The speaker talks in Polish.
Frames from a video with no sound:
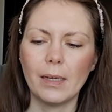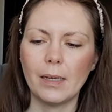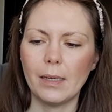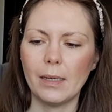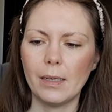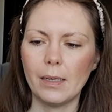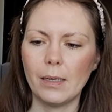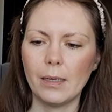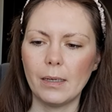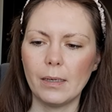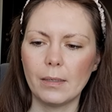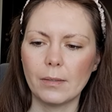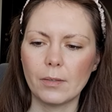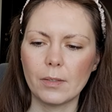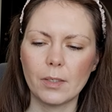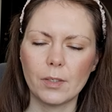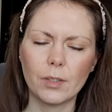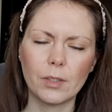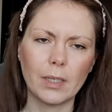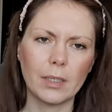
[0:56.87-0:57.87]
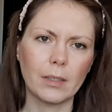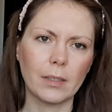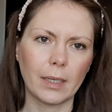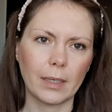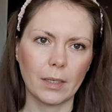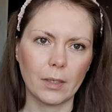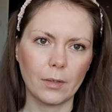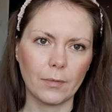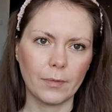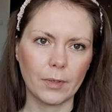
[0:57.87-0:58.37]
E, to znaczy ten
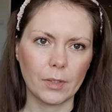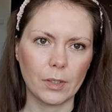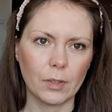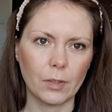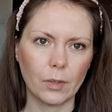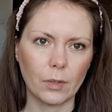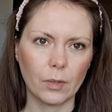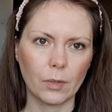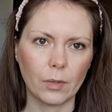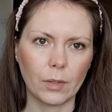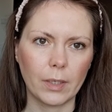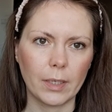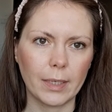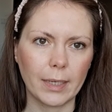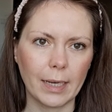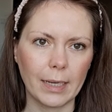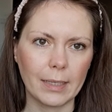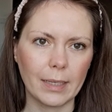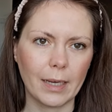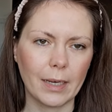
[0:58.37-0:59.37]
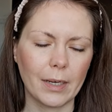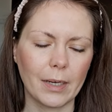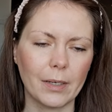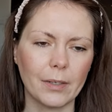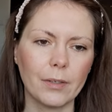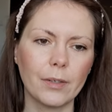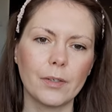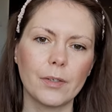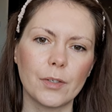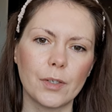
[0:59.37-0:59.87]
taki, wiecie, do
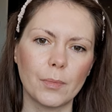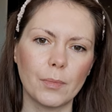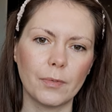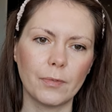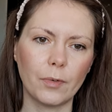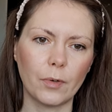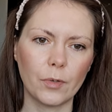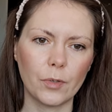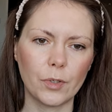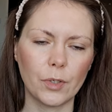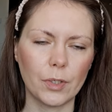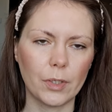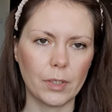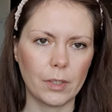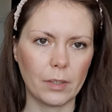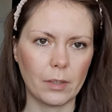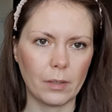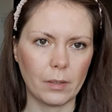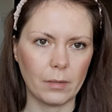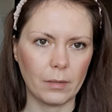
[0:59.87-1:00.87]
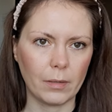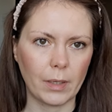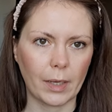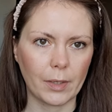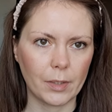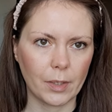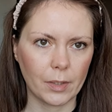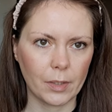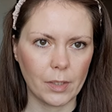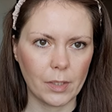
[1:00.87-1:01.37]
klikania, żeby włączyć, e, jak
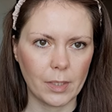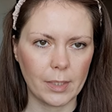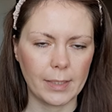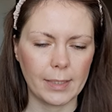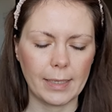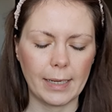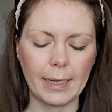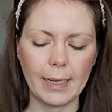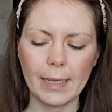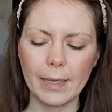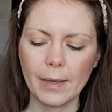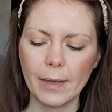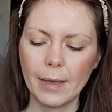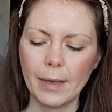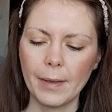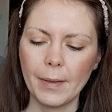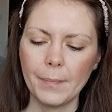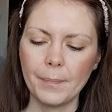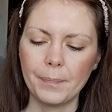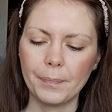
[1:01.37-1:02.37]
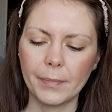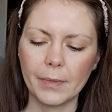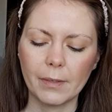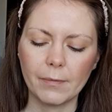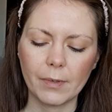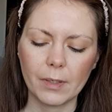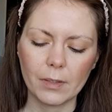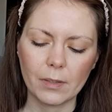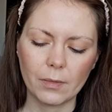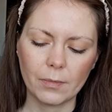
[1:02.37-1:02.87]
się gdzieś jest dalej.
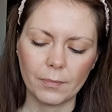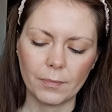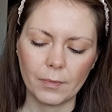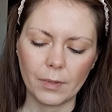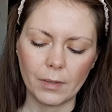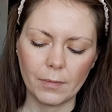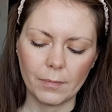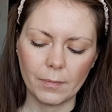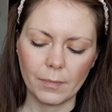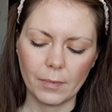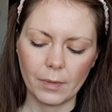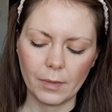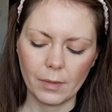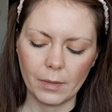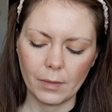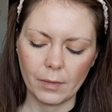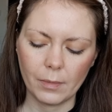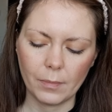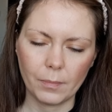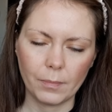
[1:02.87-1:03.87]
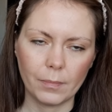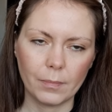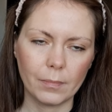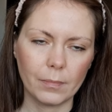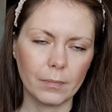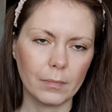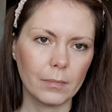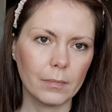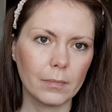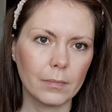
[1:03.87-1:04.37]
Mm, więc w tym e,
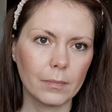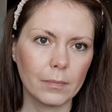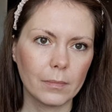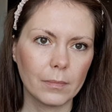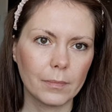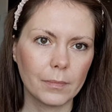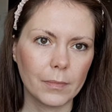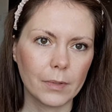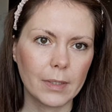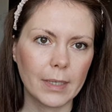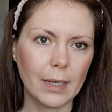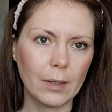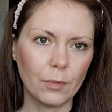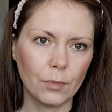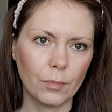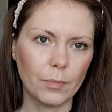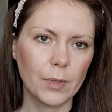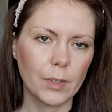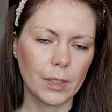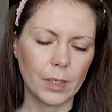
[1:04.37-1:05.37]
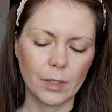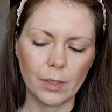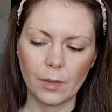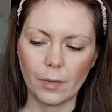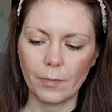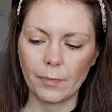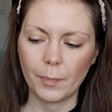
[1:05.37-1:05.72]
celu myślę, że